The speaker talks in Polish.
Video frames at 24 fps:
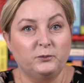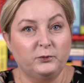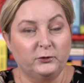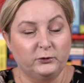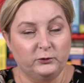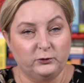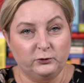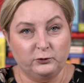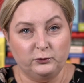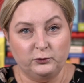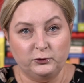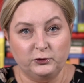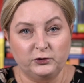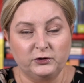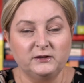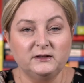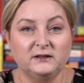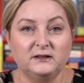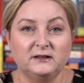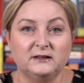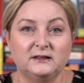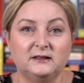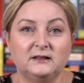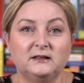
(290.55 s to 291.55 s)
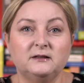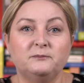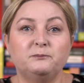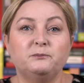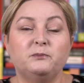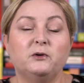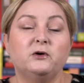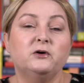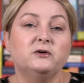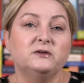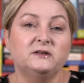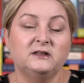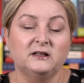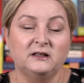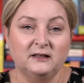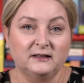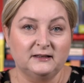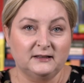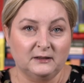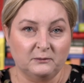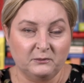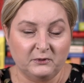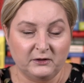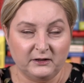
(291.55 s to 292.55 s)
podróży z pochodzenia
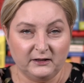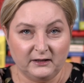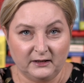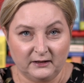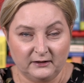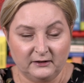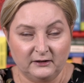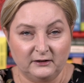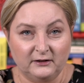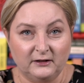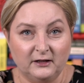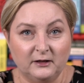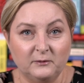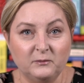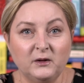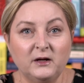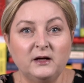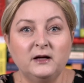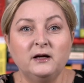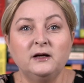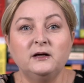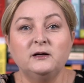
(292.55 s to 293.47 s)
jest Amerykaninem.